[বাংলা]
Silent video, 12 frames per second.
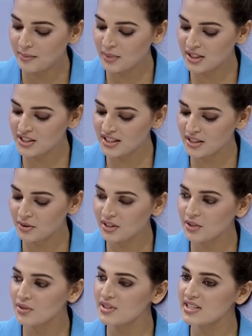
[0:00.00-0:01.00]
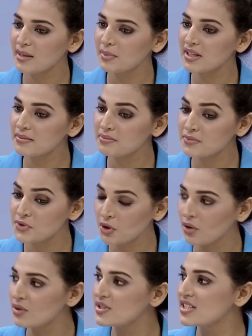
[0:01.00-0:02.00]
বাট যেটা কথা হচ্ছে আমরা
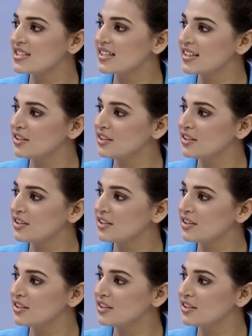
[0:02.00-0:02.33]
চলচ্চিত্রে